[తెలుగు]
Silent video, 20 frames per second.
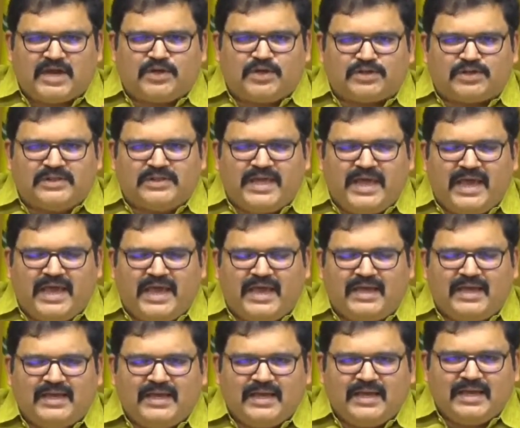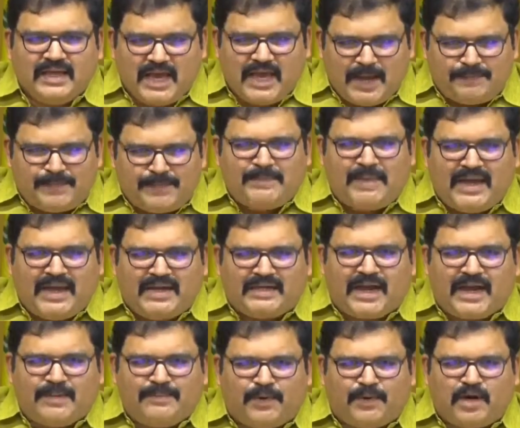ఏం జరుగుతుంది ఏపీ
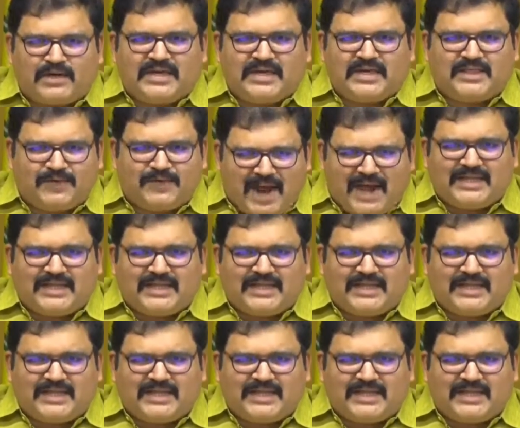మ్యారిటైమ్ బోర్డ్ని